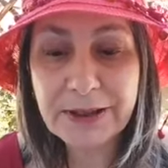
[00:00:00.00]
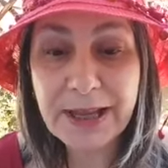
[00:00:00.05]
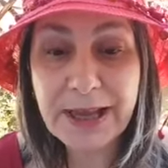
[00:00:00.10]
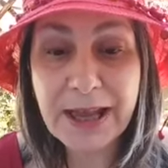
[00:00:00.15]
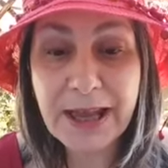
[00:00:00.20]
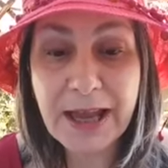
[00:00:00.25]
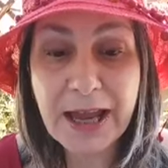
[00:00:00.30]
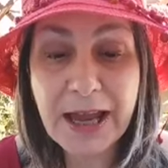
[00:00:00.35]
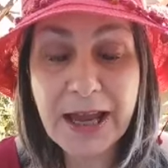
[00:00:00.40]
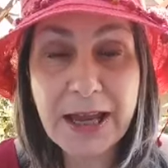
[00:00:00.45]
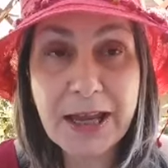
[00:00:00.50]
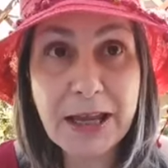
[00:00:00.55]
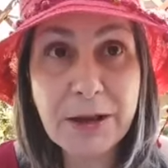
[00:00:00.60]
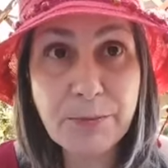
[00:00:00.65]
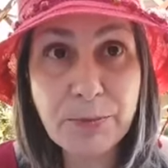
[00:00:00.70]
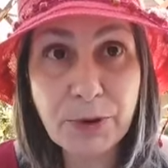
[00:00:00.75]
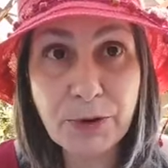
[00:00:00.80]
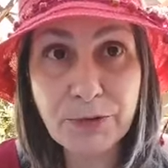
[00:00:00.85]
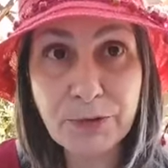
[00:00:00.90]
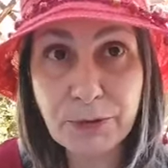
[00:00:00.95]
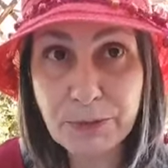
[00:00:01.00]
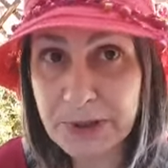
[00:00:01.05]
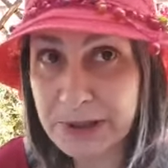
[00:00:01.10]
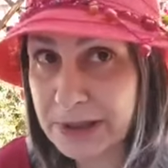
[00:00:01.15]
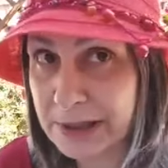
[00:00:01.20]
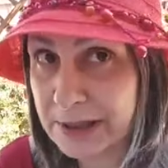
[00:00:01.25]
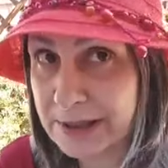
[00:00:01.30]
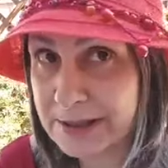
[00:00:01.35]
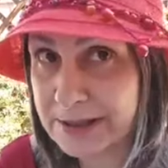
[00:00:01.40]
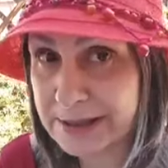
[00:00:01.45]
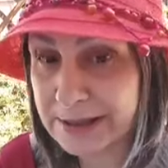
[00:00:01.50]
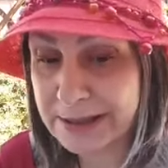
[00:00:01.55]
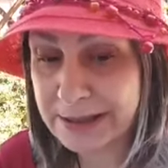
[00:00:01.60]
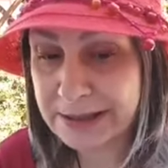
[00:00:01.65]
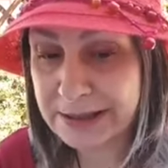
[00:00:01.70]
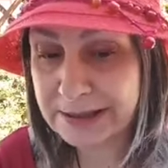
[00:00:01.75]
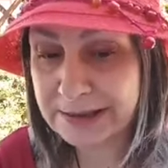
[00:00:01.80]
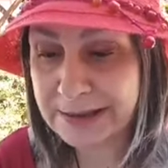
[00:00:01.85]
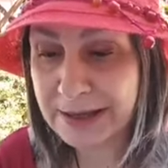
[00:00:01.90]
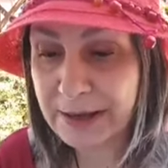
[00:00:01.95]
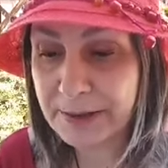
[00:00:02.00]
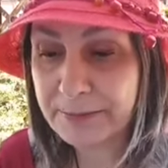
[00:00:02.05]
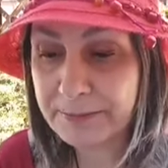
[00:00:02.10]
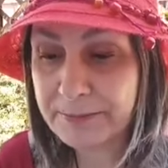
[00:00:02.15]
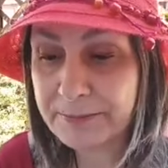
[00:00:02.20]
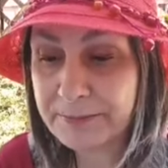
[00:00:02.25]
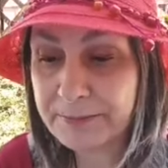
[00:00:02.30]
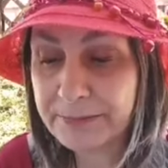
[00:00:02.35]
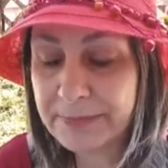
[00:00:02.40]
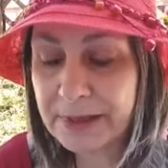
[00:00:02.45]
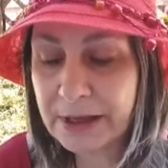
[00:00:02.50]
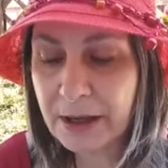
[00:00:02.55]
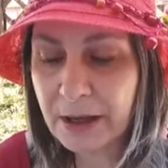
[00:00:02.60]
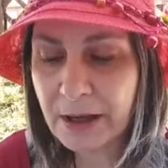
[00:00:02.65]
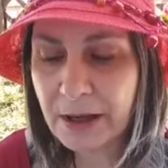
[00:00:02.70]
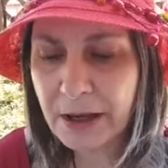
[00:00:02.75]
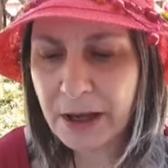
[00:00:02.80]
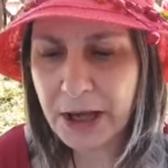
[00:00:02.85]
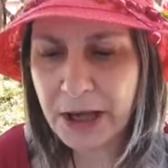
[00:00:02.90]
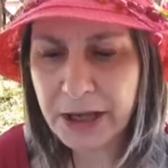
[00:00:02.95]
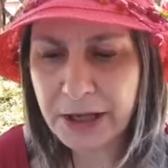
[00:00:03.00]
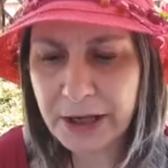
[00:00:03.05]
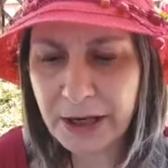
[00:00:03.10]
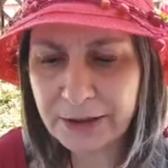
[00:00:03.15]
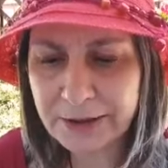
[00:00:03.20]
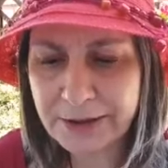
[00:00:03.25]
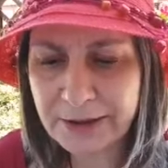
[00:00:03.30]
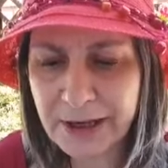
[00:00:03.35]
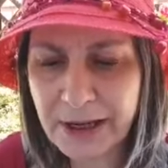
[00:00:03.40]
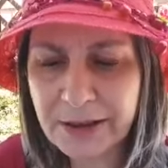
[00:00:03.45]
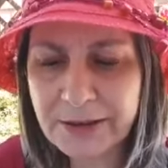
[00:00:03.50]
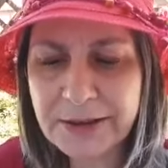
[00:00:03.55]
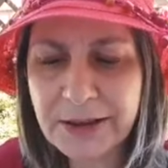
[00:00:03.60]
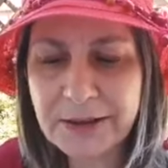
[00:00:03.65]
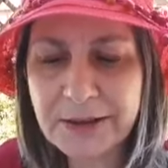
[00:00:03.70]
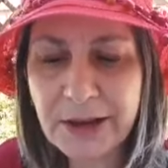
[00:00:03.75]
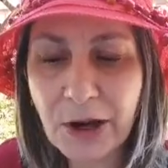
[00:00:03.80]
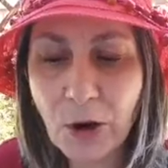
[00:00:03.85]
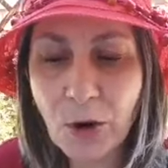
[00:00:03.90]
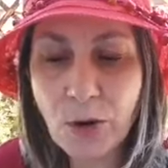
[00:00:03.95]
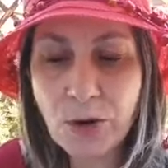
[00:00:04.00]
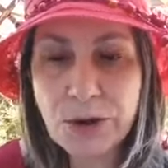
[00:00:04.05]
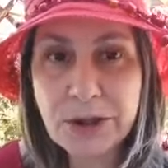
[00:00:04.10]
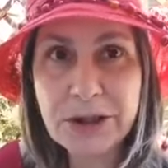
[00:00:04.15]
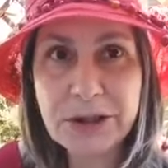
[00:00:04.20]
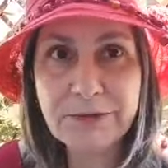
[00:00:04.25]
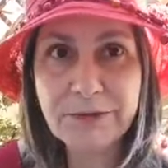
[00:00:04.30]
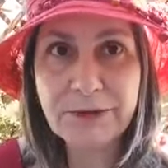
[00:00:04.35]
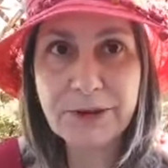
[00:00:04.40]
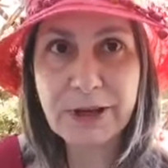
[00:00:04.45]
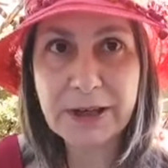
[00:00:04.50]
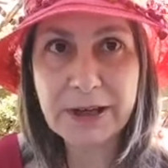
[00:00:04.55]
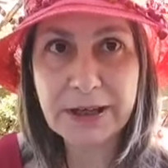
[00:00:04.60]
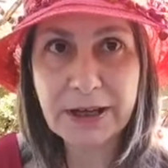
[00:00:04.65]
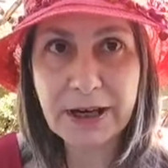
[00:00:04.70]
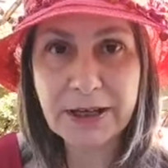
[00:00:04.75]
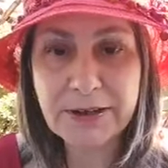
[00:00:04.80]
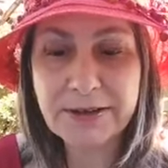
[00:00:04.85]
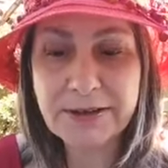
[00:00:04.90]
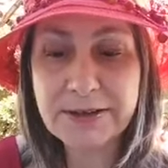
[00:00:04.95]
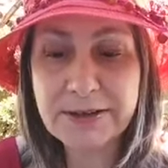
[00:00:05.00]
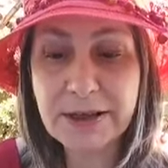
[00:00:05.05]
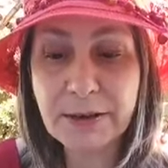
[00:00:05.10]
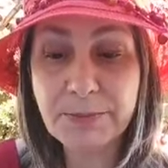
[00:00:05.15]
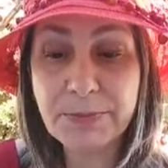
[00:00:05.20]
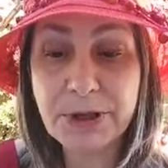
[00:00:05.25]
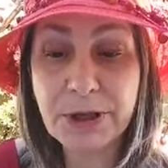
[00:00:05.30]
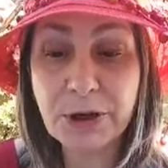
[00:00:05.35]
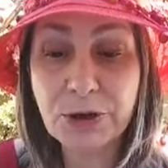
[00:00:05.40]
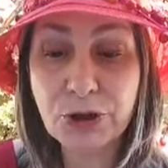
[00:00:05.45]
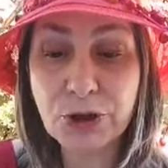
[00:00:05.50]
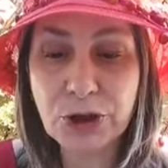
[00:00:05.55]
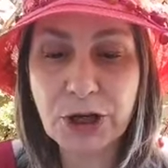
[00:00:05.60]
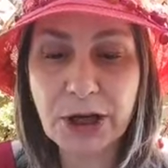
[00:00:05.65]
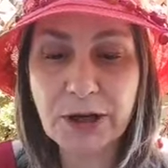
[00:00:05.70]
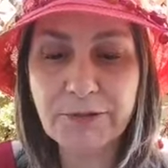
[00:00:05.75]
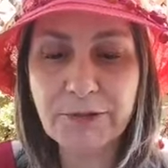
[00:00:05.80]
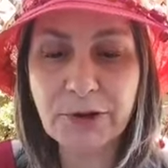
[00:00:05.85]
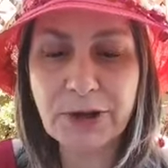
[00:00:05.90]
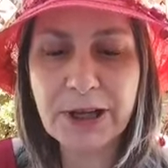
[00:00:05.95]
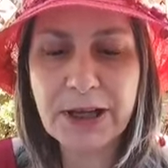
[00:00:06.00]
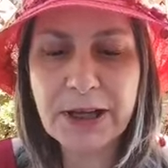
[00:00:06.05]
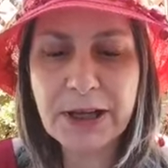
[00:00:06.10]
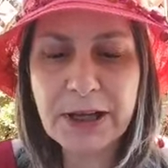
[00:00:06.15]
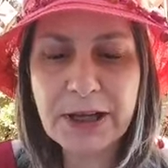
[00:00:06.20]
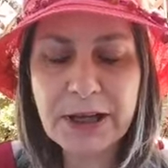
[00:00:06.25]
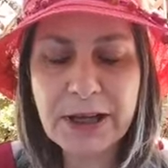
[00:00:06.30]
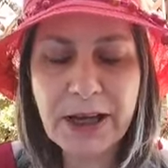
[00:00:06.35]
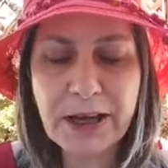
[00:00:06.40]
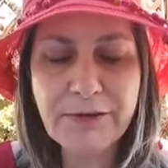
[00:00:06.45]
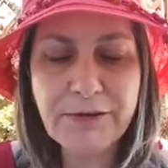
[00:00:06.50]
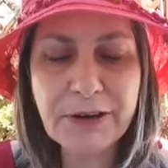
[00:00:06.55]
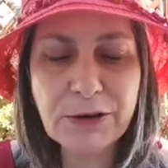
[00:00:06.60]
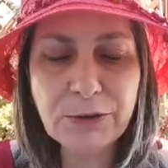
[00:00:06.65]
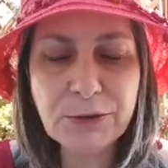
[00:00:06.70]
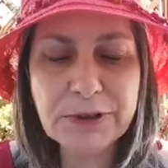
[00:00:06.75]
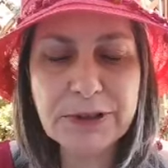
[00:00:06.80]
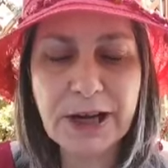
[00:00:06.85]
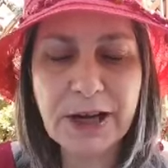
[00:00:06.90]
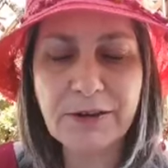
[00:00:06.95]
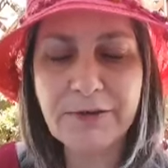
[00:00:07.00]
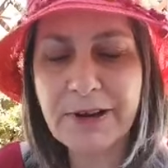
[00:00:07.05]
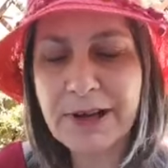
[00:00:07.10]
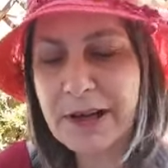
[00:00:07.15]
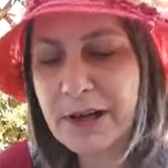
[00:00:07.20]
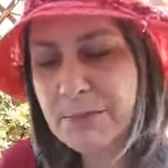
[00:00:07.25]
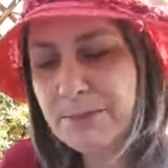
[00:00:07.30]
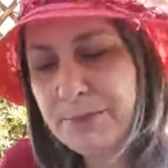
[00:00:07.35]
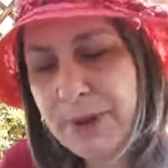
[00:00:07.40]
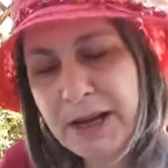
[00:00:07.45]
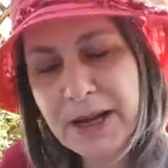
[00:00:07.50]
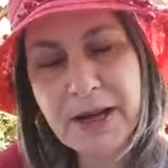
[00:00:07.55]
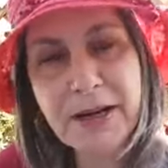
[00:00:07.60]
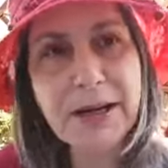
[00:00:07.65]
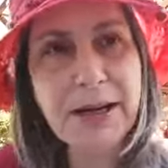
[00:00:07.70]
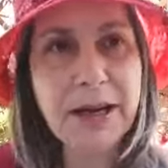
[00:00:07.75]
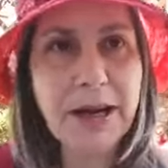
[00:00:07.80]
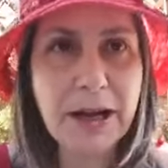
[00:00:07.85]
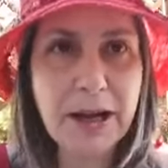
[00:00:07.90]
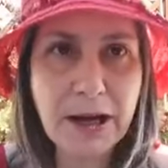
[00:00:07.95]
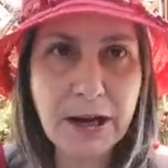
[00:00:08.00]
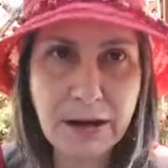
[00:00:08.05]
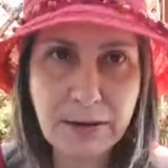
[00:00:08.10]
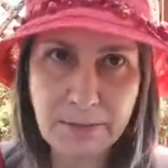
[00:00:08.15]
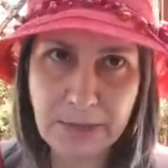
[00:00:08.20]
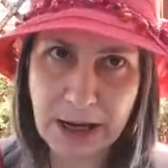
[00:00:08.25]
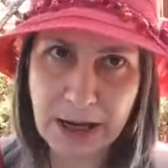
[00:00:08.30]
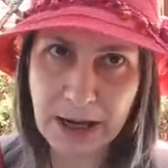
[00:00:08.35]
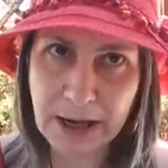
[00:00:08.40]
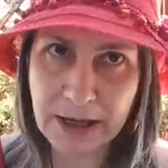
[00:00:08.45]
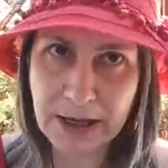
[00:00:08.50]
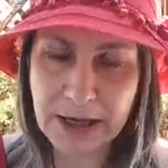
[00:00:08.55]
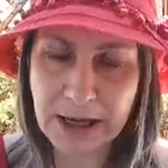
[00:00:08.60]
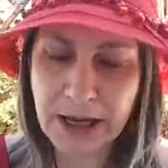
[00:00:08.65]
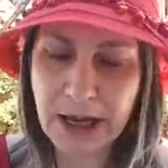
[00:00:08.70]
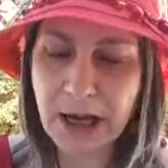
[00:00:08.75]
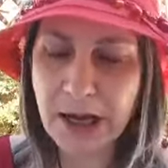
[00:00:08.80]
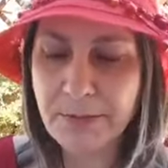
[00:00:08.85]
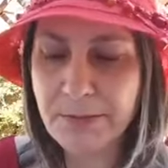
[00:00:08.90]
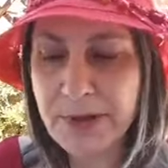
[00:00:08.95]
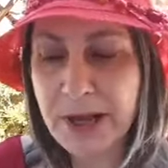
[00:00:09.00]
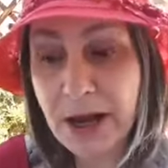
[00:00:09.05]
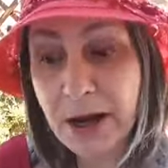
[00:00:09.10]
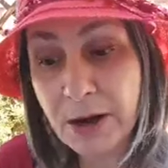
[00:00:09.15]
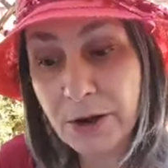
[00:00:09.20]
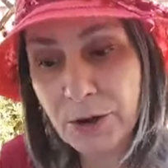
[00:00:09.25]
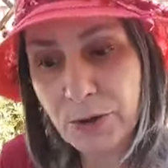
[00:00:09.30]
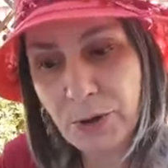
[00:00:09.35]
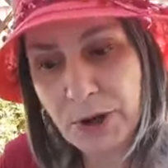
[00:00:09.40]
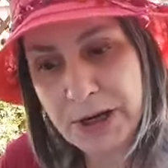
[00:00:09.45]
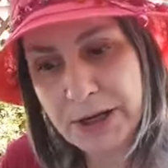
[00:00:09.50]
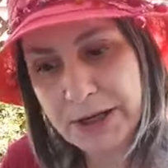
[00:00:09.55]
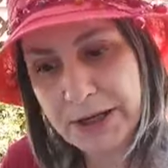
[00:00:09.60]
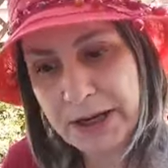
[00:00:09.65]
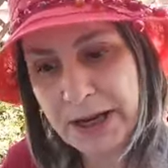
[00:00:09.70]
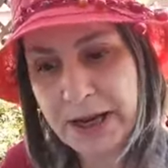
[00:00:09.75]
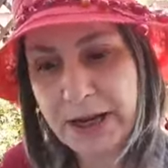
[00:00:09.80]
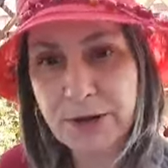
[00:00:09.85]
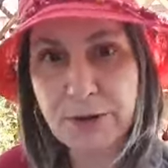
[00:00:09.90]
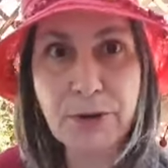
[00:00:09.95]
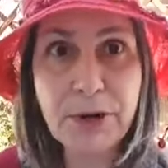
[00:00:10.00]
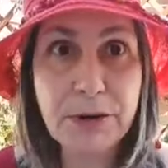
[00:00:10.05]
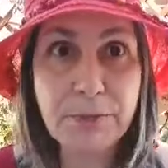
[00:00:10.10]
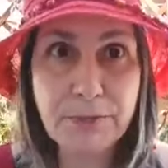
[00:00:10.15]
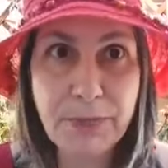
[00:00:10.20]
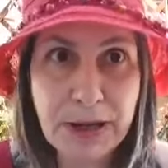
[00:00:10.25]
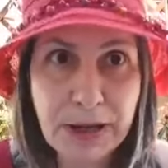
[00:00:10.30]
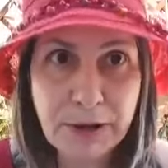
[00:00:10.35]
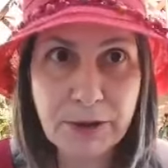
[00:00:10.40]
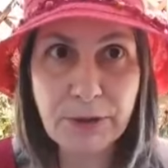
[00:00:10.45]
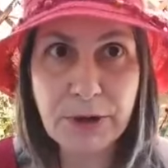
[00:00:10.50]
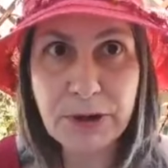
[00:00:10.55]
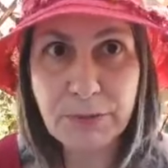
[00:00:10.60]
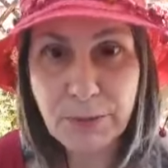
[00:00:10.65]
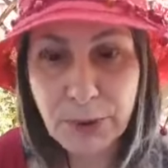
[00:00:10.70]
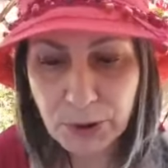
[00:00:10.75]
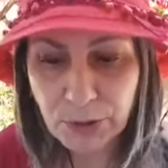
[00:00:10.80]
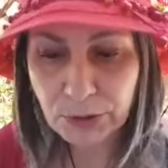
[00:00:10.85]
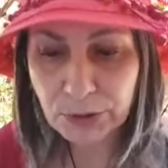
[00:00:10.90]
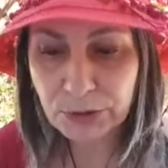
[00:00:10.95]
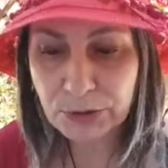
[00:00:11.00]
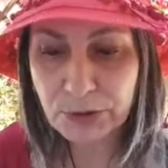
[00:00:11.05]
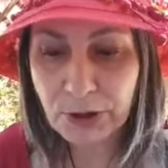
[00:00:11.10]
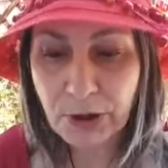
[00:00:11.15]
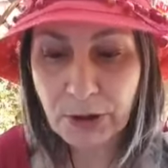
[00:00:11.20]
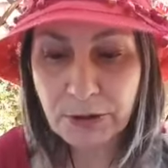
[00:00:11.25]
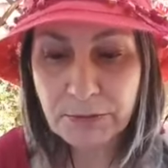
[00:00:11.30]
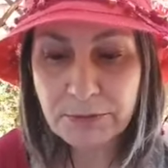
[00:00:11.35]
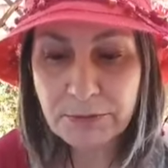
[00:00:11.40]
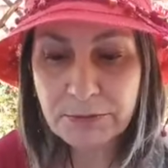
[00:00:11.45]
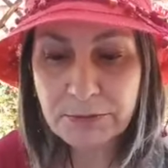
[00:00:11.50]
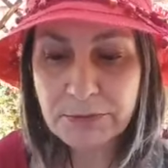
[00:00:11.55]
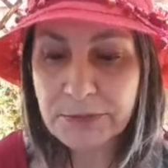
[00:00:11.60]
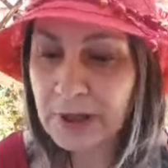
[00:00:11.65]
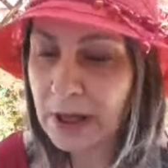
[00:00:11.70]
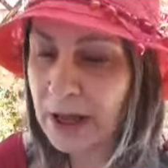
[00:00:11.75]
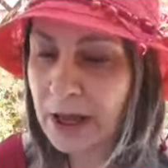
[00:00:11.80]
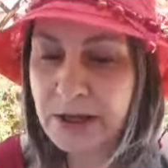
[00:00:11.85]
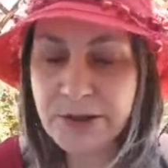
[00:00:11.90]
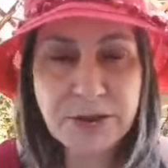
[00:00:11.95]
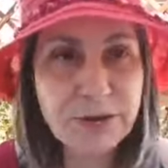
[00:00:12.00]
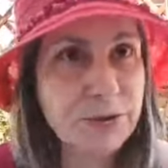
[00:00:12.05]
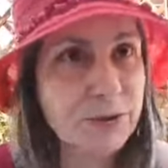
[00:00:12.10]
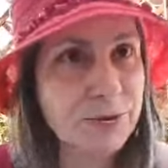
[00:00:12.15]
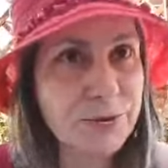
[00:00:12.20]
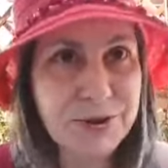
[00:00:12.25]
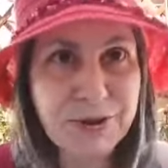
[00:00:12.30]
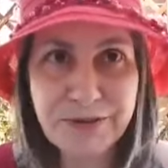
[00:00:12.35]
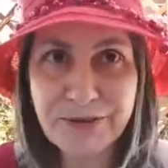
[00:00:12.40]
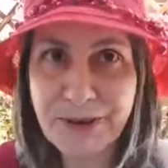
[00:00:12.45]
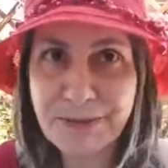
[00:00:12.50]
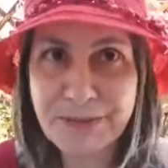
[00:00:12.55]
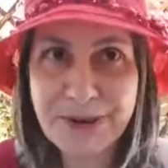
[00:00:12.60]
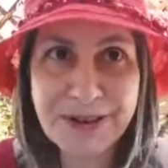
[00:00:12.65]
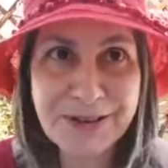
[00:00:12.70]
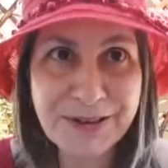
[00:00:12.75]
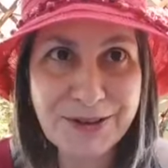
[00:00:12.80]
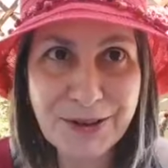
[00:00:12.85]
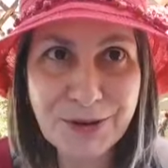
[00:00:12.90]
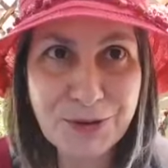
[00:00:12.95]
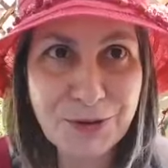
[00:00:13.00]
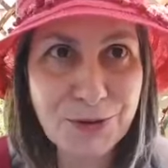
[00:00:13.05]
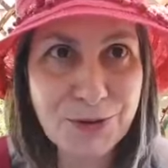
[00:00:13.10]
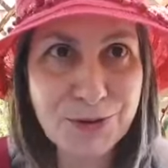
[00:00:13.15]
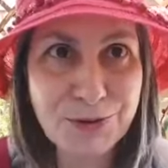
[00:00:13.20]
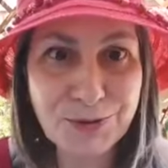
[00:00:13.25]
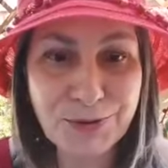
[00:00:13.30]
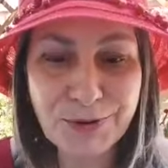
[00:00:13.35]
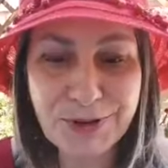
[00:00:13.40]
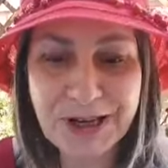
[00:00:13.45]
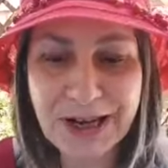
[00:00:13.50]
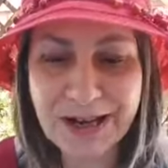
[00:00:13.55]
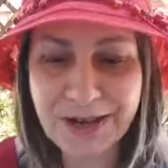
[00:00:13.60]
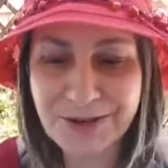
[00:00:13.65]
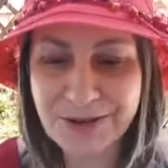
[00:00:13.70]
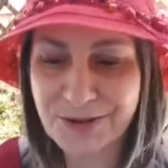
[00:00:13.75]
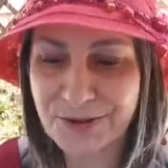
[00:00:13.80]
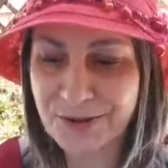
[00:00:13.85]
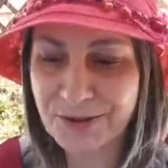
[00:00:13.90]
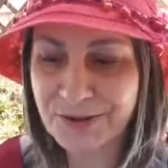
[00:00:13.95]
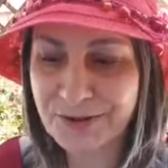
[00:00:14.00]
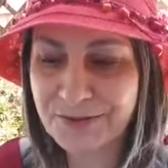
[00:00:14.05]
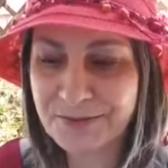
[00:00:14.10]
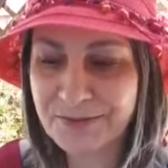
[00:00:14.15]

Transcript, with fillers: e i profumi della serenità era tratta da ogni fragranza piacevole e valutava il bene e il male, il bianco e il nero, il bello e il brutto esclusivamente col suo naso.